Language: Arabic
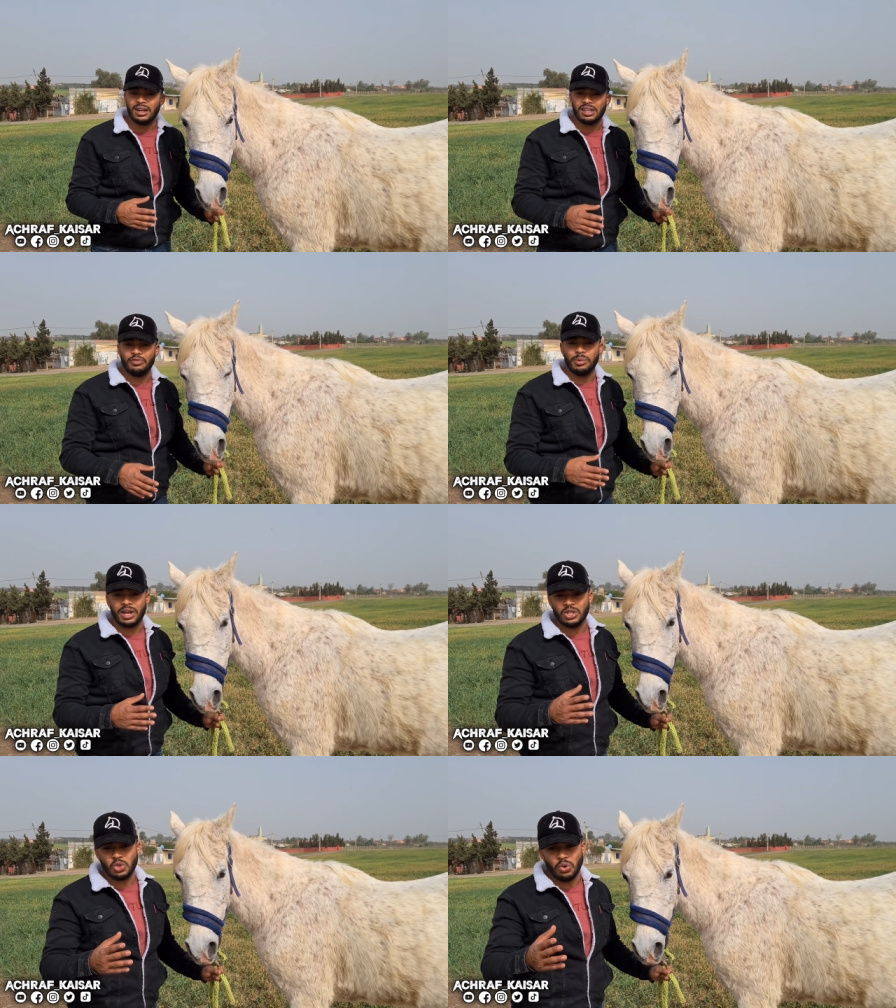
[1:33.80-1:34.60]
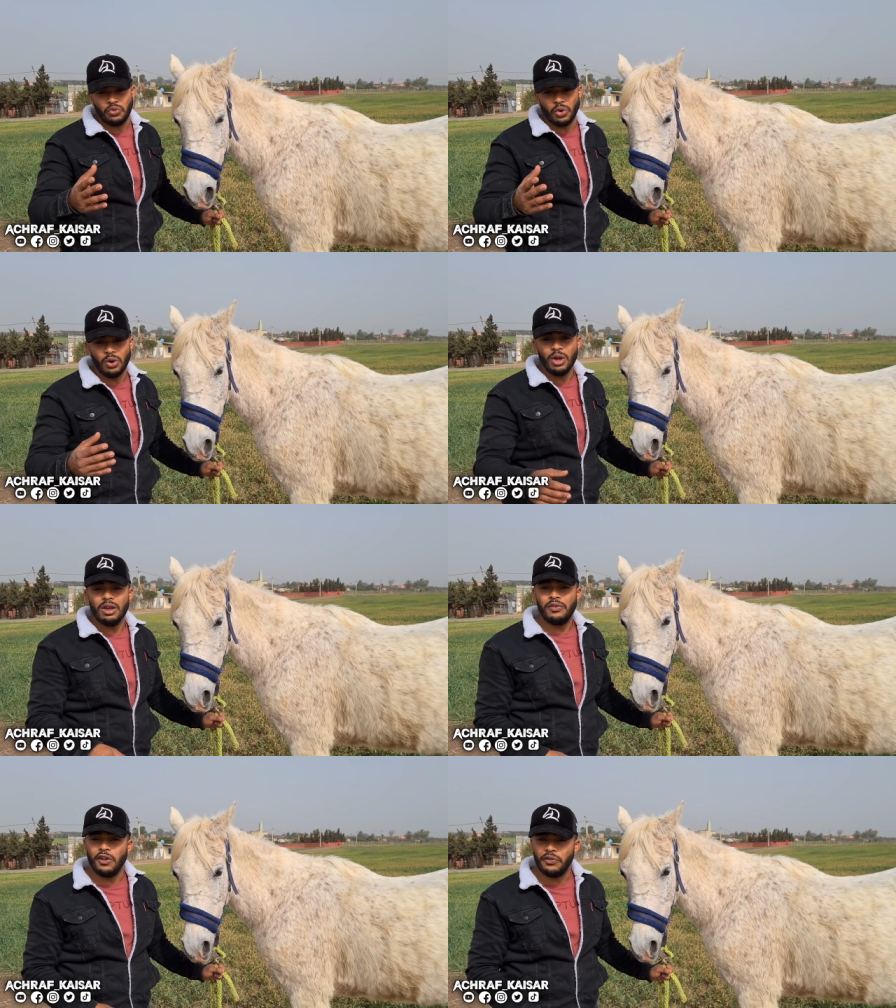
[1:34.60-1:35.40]
كيف ما كتشوفوا
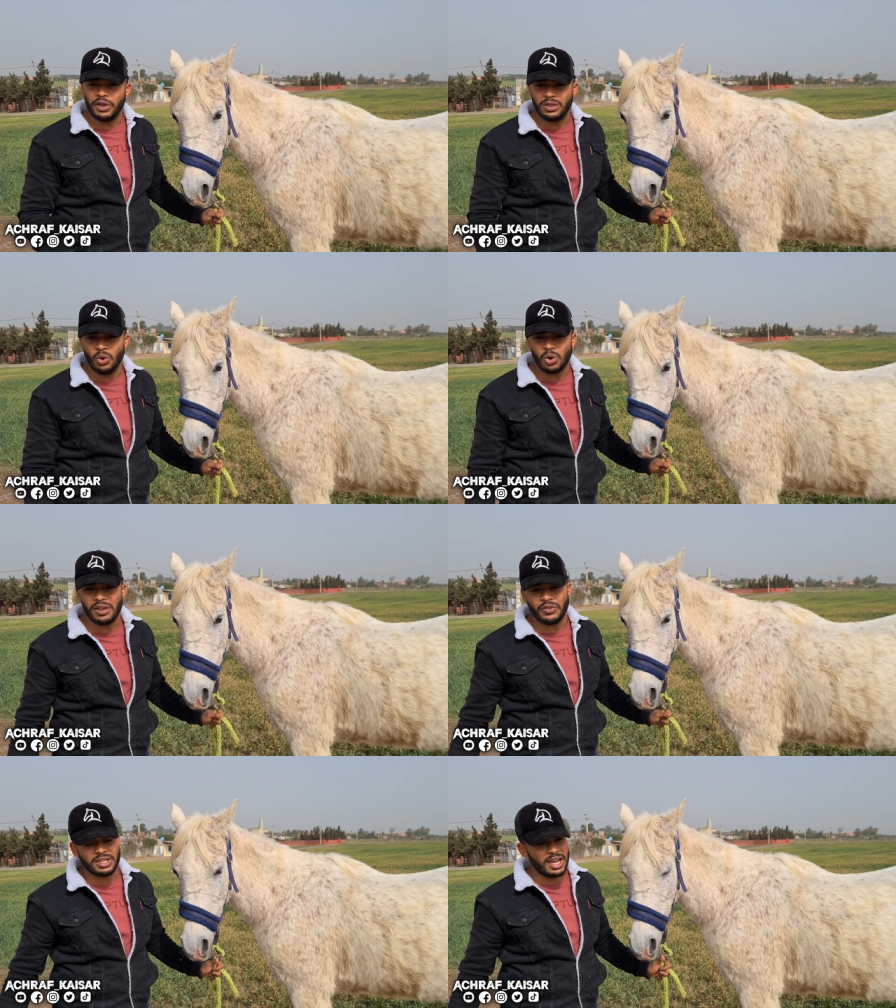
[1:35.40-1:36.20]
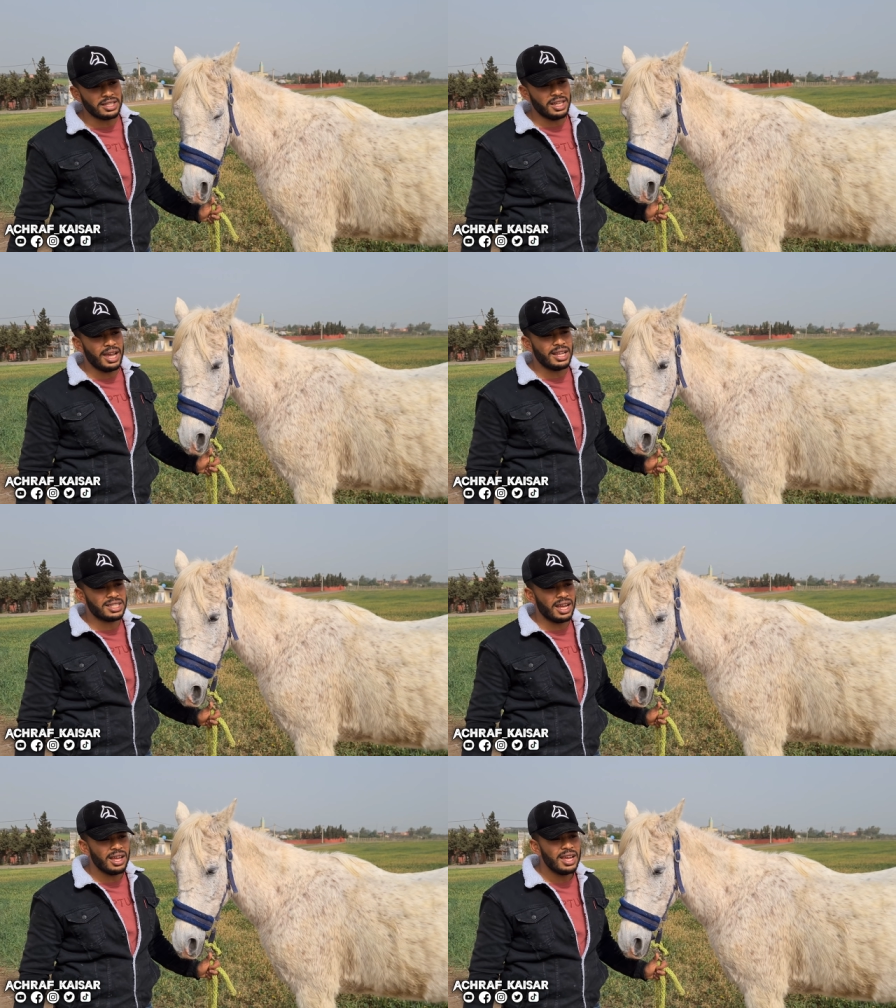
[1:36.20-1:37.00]
في الفيديو كيفاش كانت
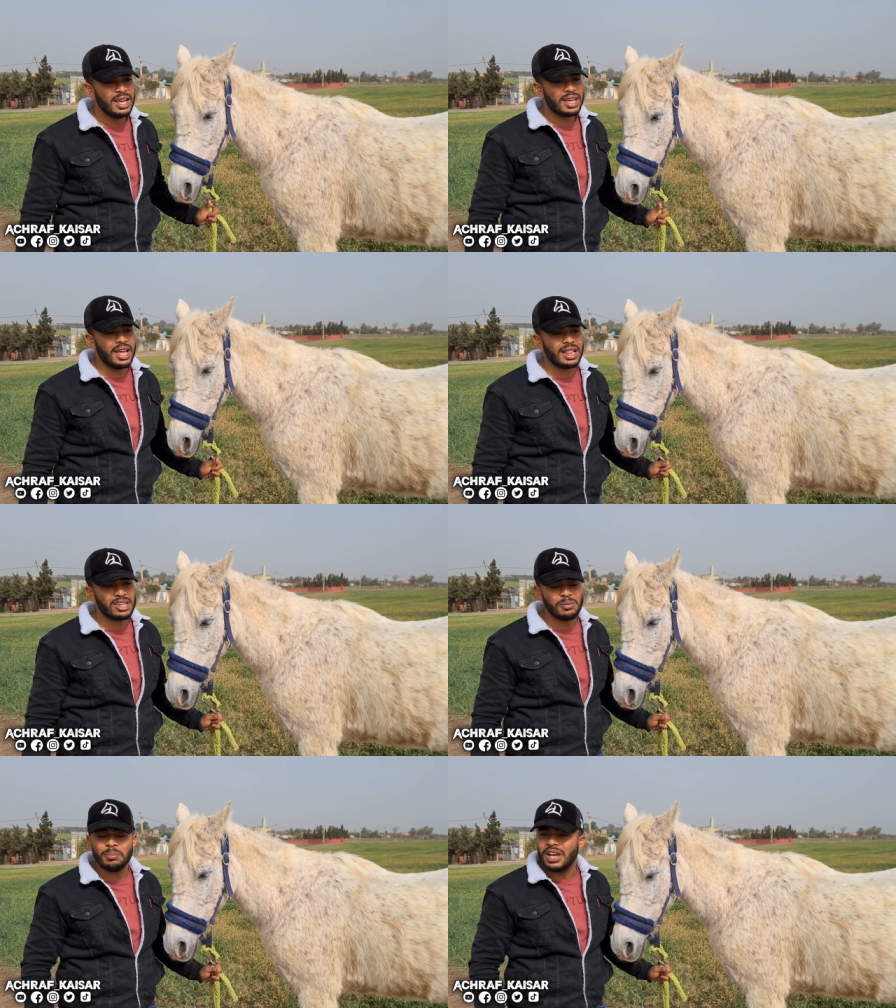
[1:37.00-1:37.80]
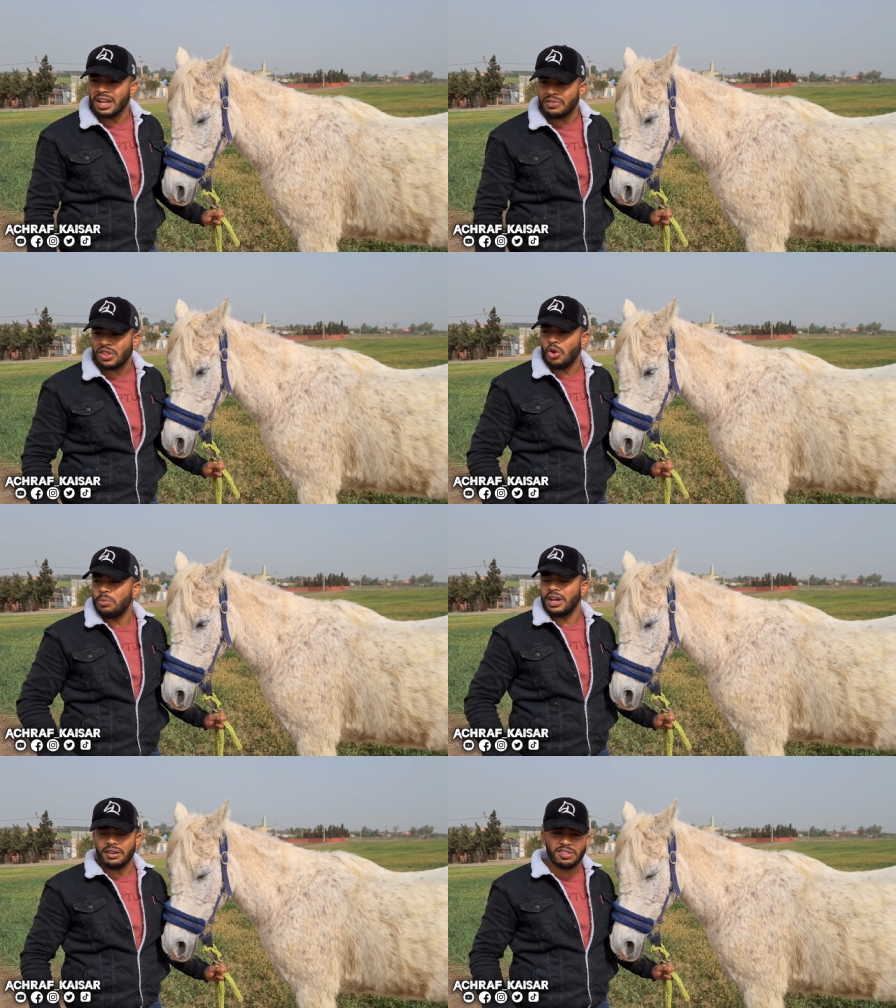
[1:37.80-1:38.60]
حالتها كانت مكرفصه
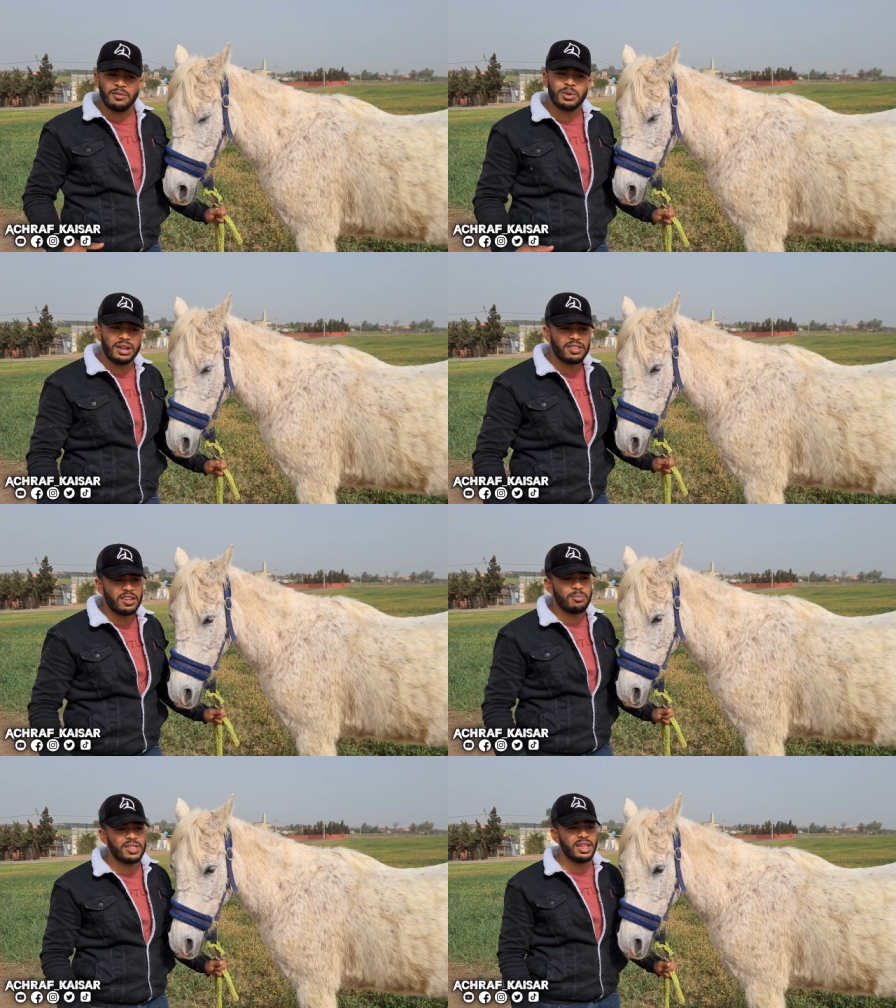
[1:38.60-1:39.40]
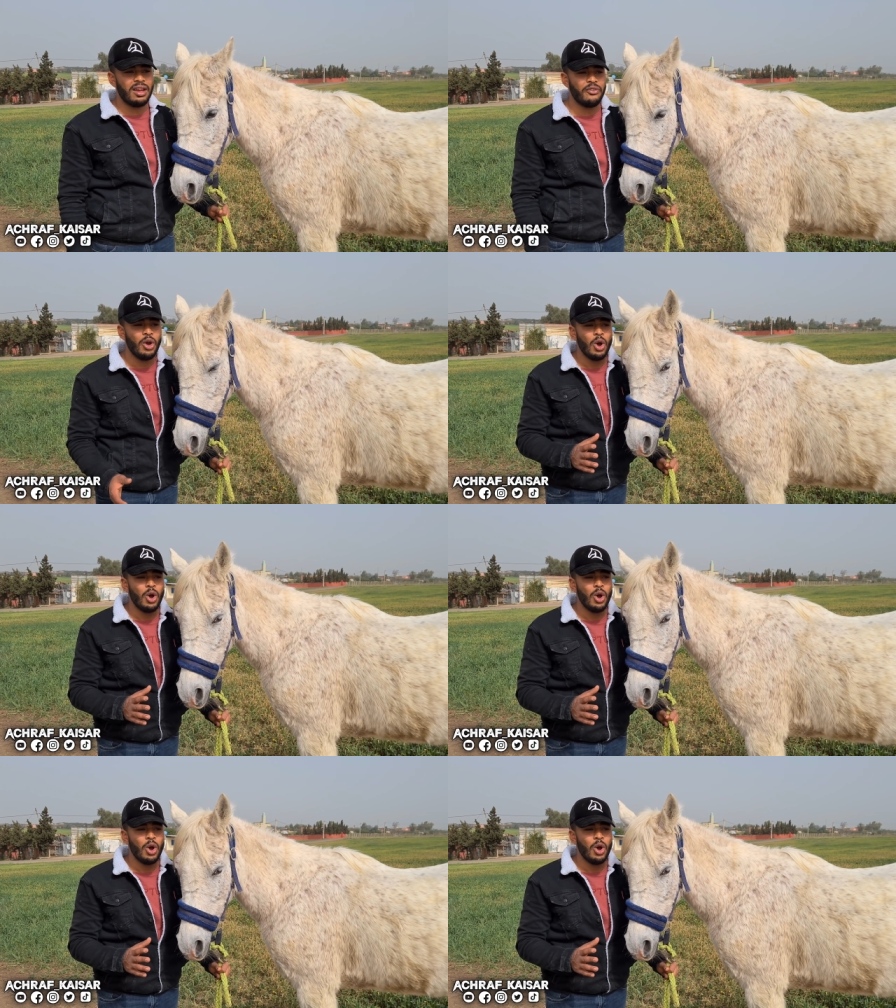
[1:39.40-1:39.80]
ومكرفصه مكرفصه بزاف